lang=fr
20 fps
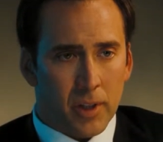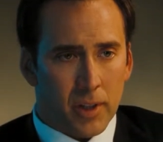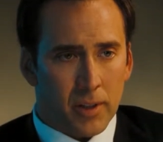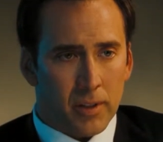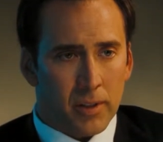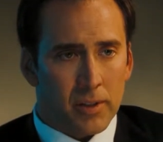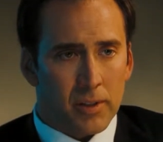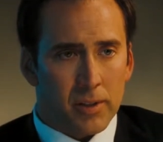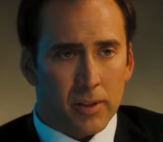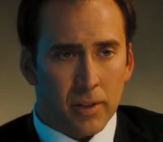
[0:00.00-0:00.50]
le
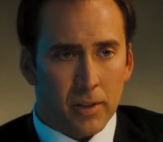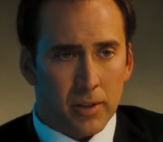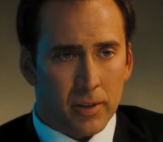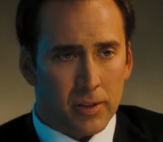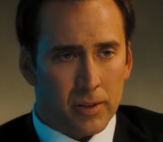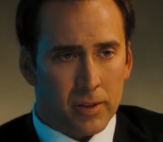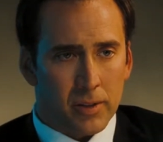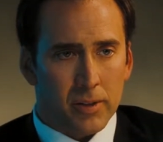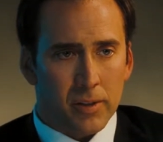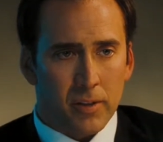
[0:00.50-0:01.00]
film glaçant,
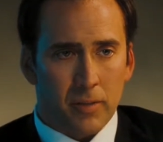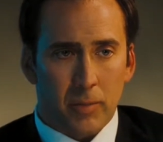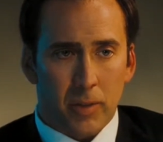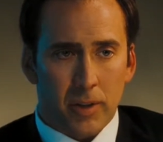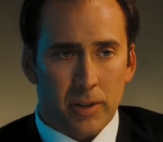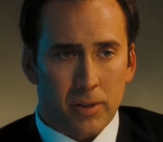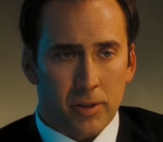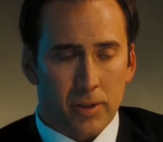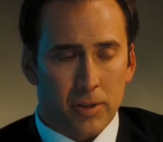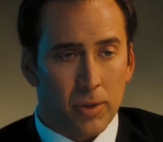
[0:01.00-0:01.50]
c'est son
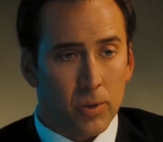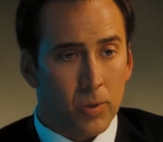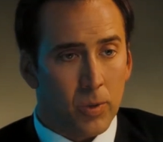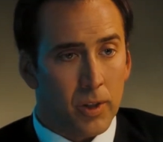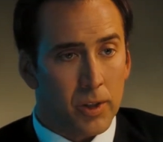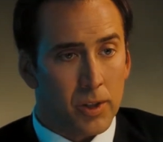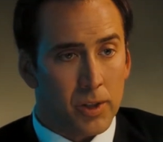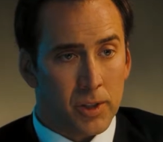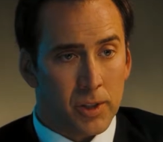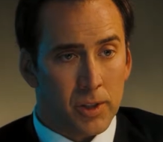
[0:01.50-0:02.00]
personnage
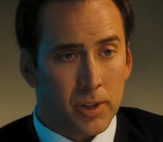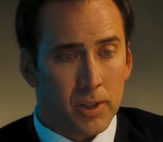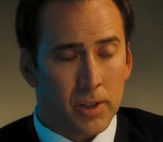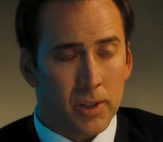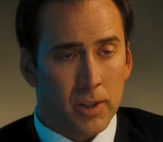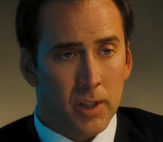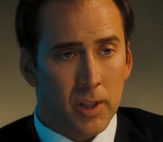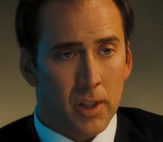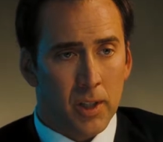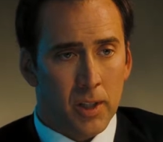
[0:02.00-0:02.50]
principal,
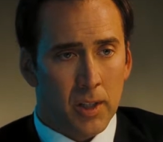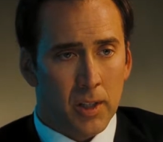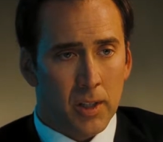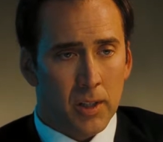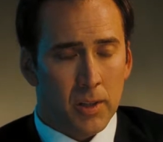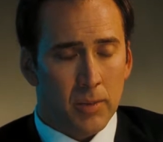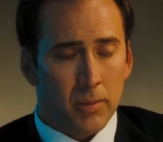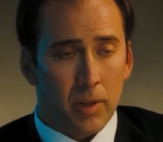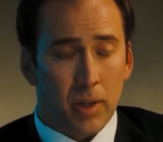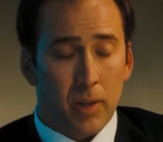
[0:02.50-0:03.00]
prototype même de
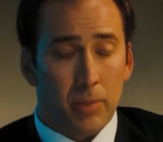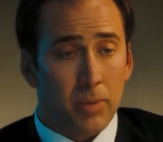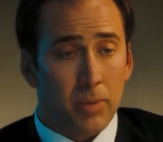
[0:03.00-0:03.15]
ce qu'est un